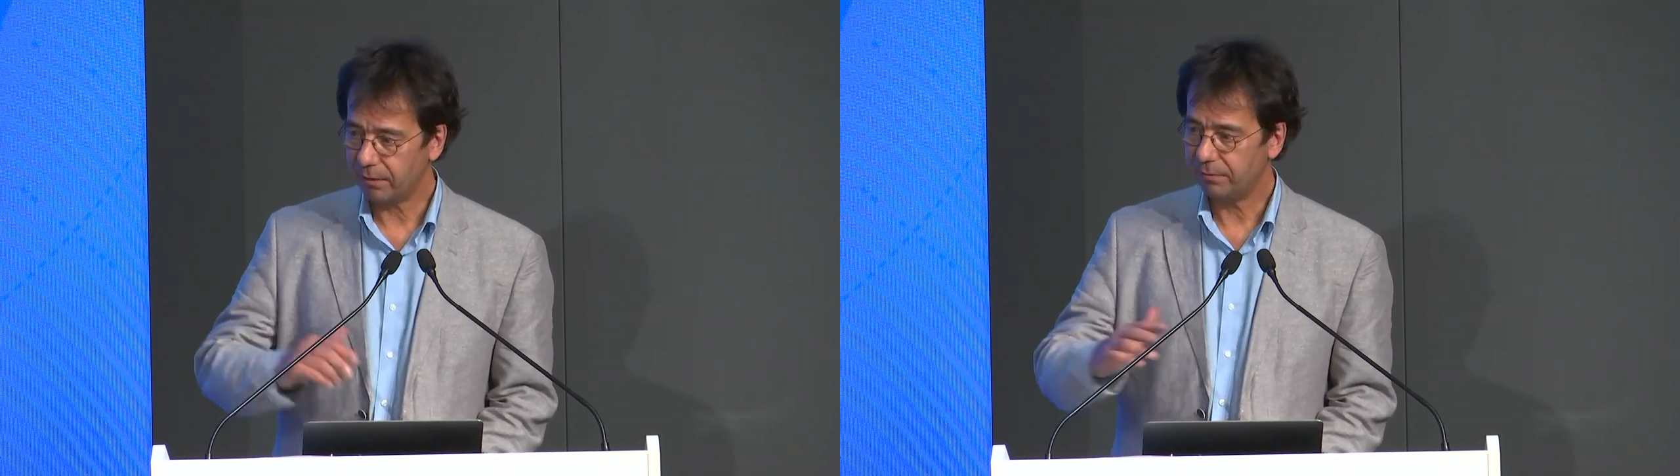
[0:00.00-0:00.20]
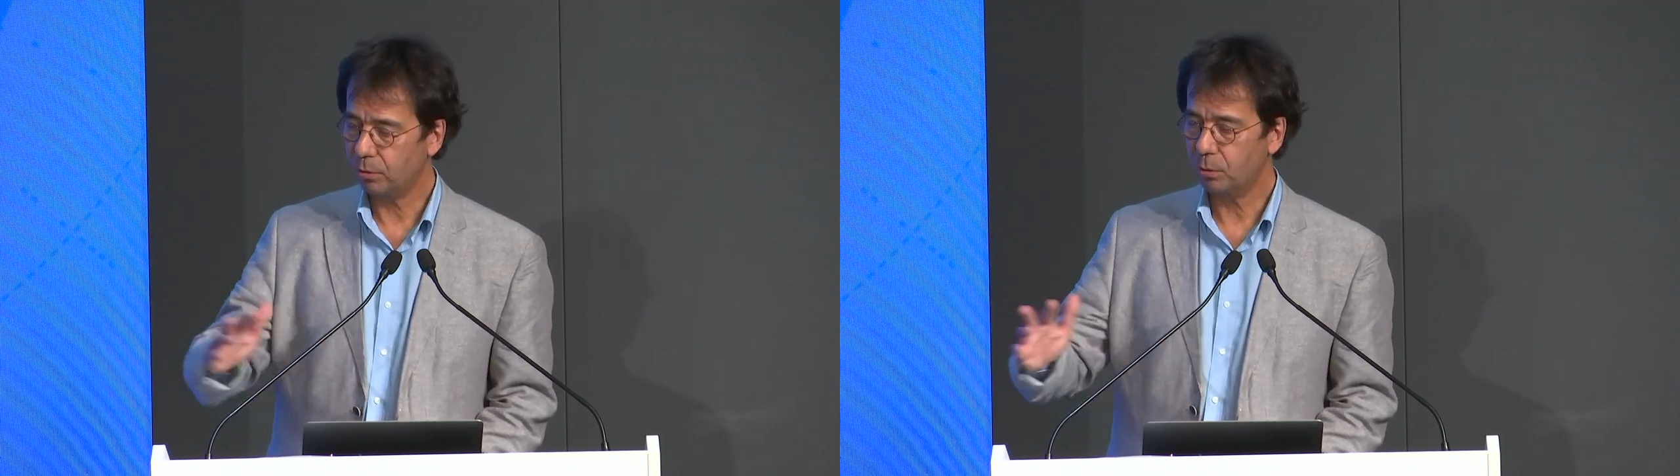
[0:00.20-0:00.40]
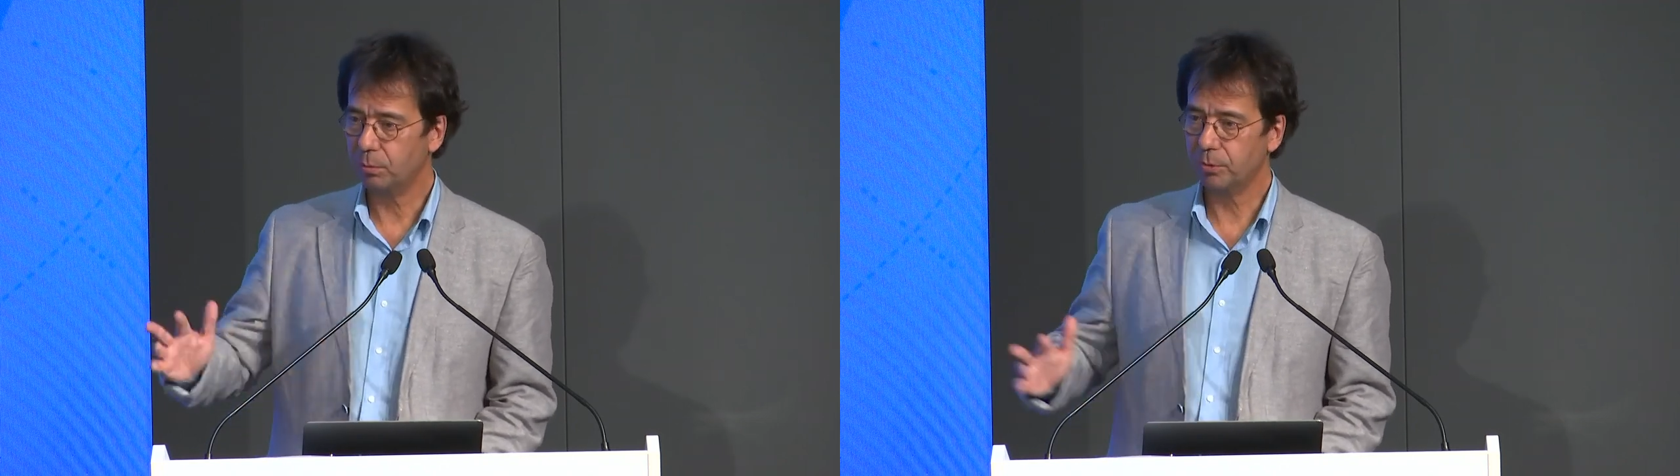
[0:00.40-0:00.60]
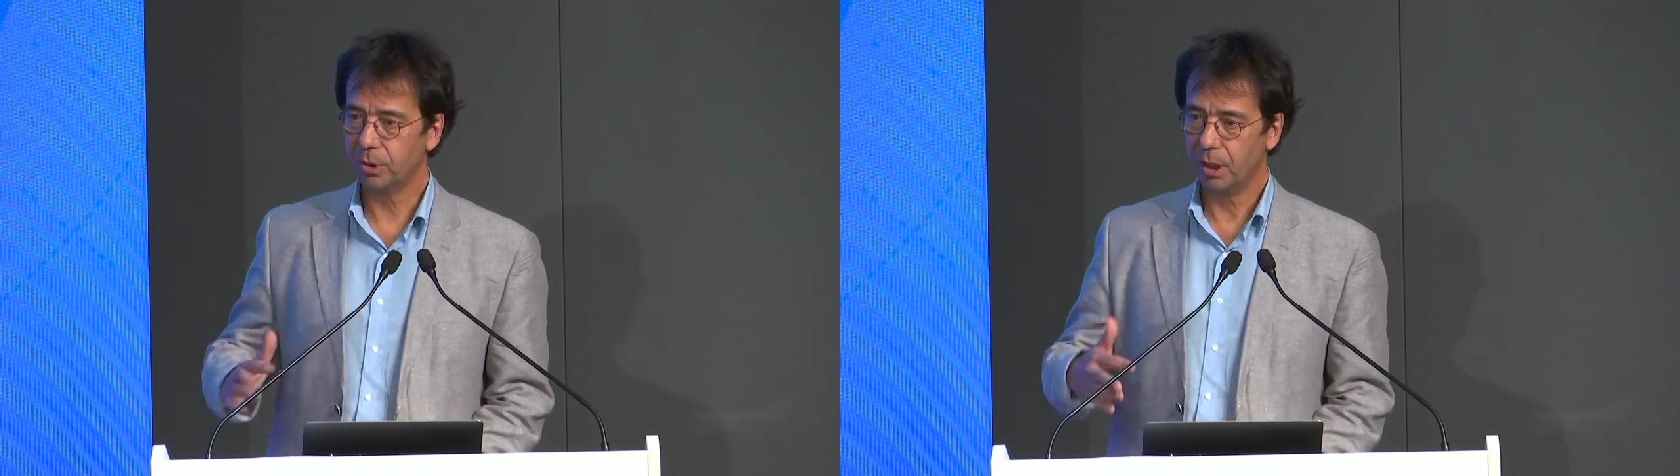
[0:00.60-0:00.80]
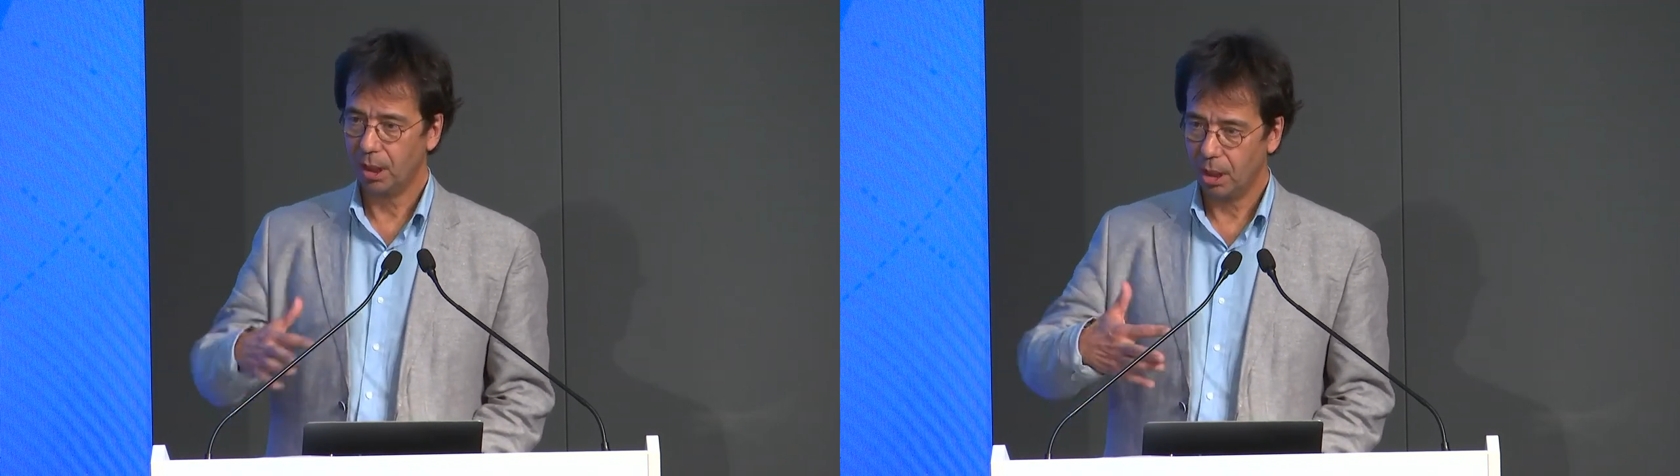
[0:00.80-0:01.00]
différentes
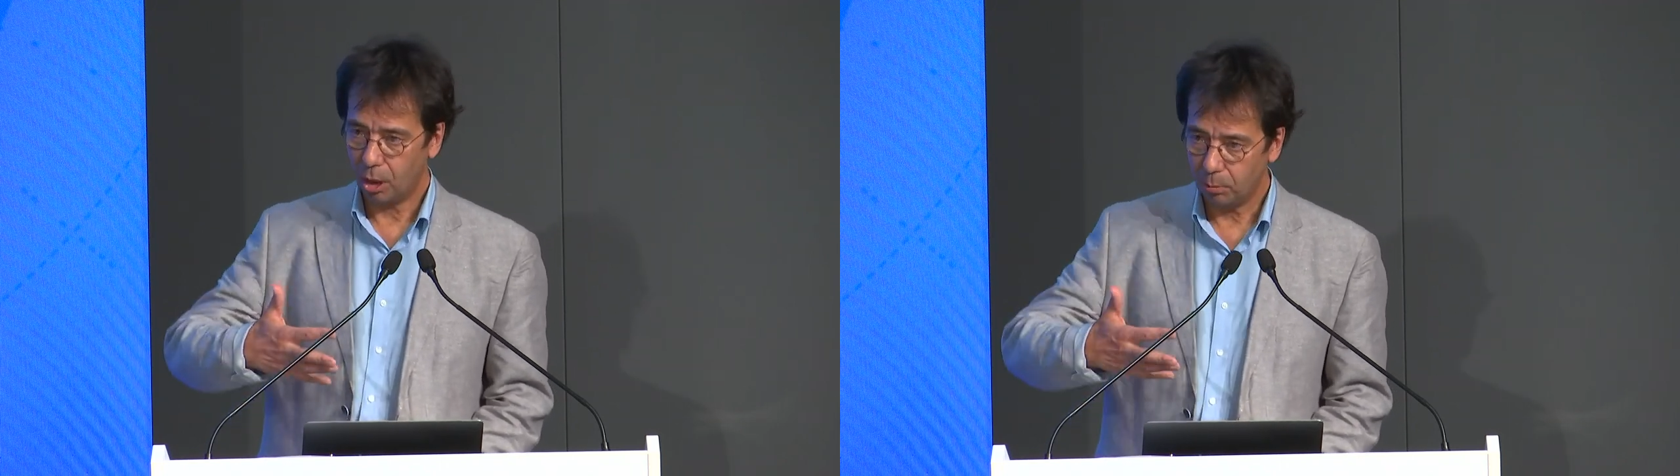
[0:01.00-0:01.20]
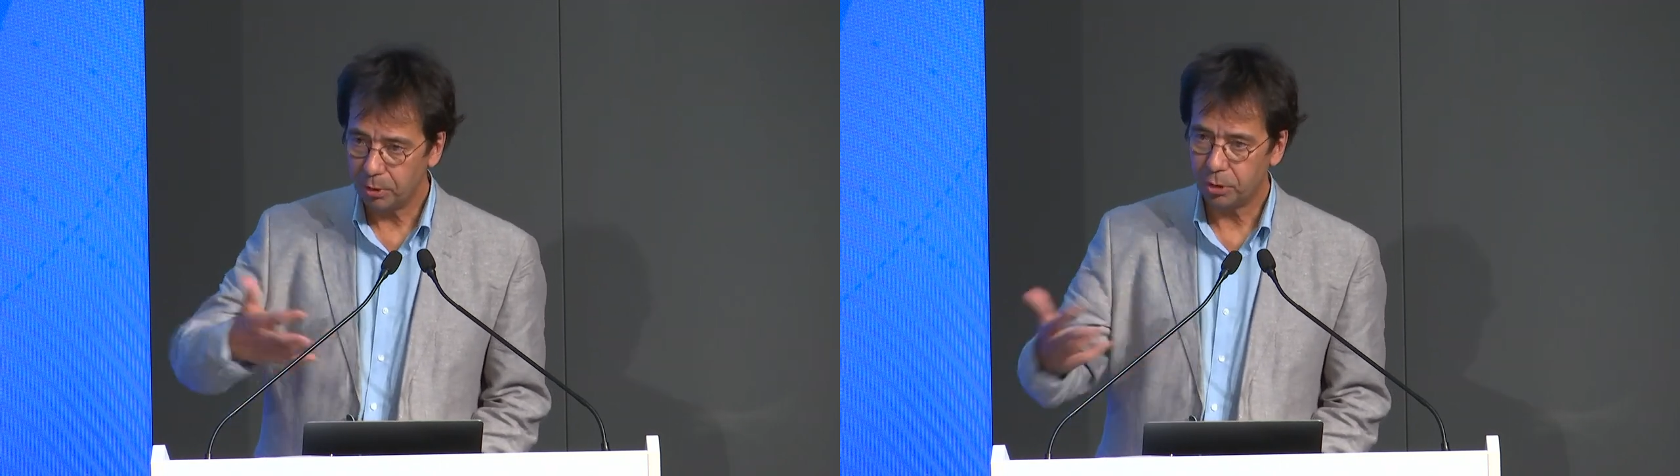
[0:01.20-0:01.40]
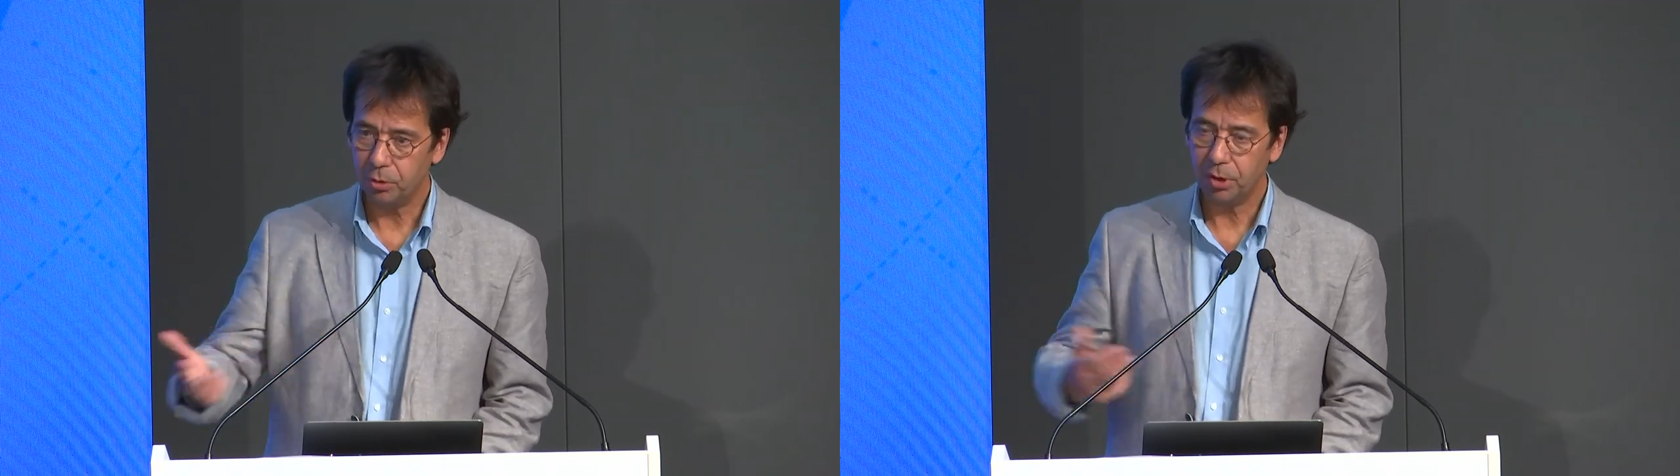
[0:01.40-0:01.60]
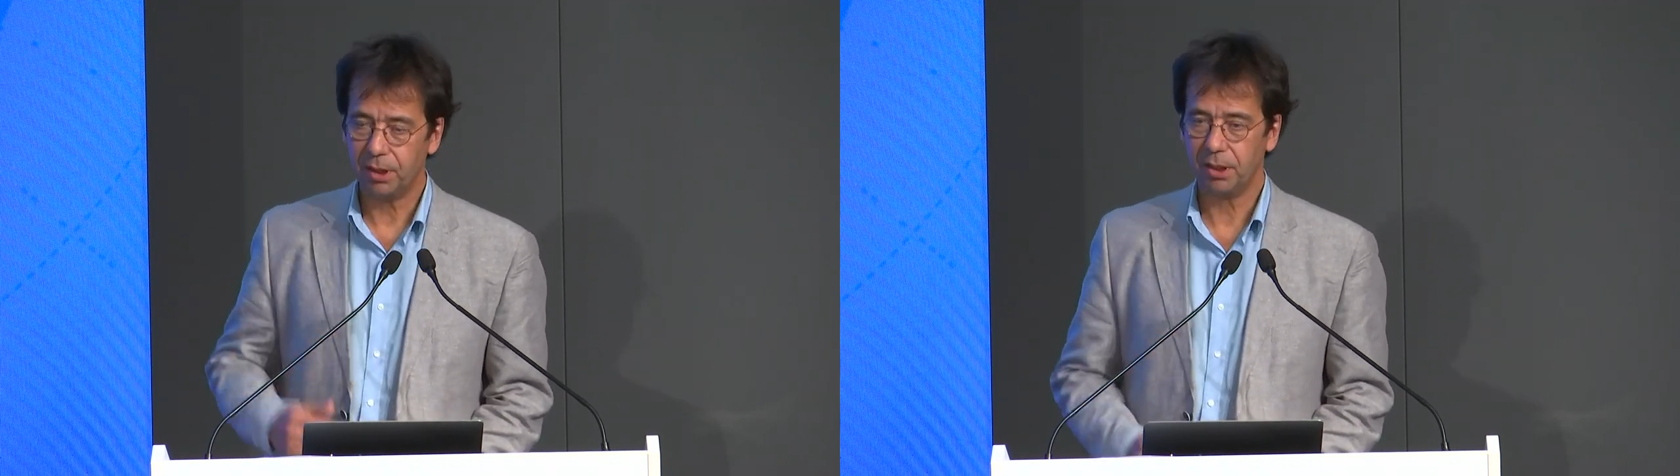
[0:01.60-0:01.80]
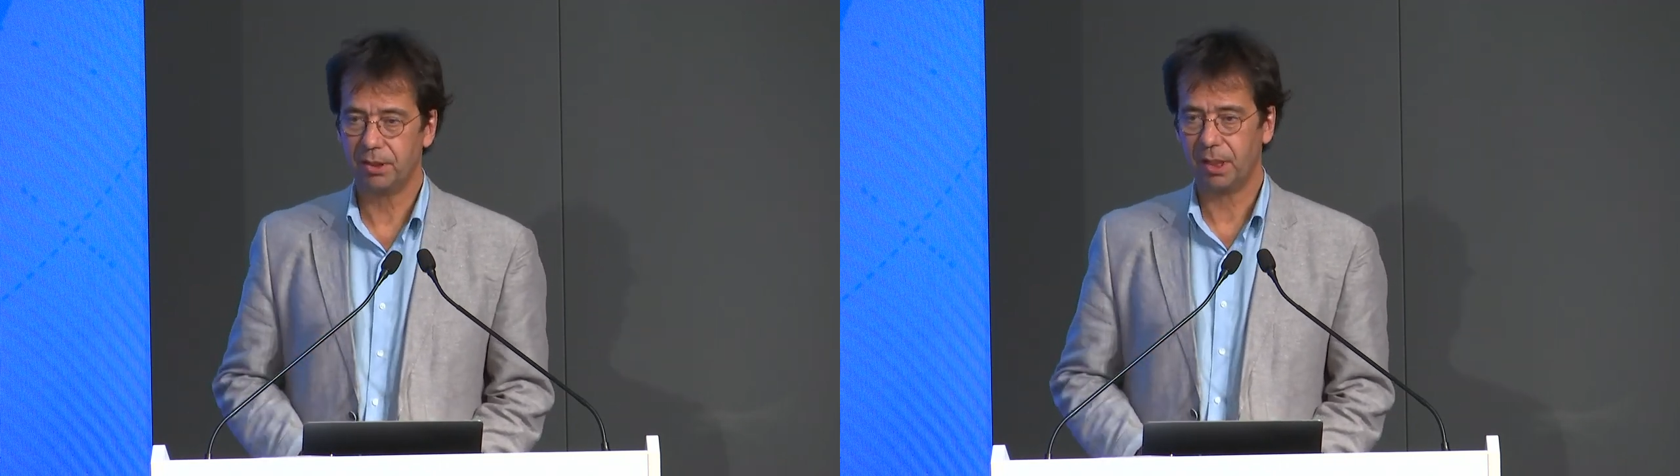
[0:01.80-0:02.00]
plateformes et